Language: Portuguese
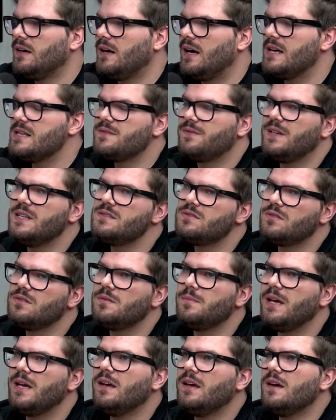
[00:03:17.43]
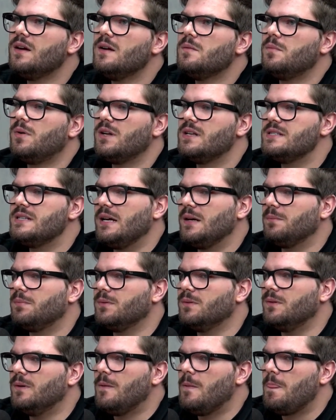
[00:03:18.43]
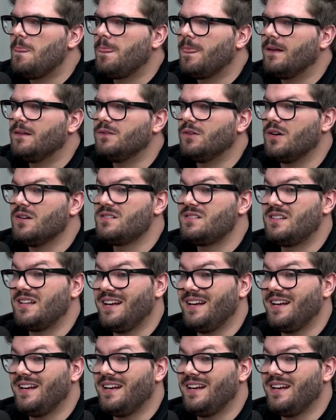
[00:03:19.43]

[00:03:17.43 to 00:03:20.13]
Às vezes, tudo bem. Por exemplo, nós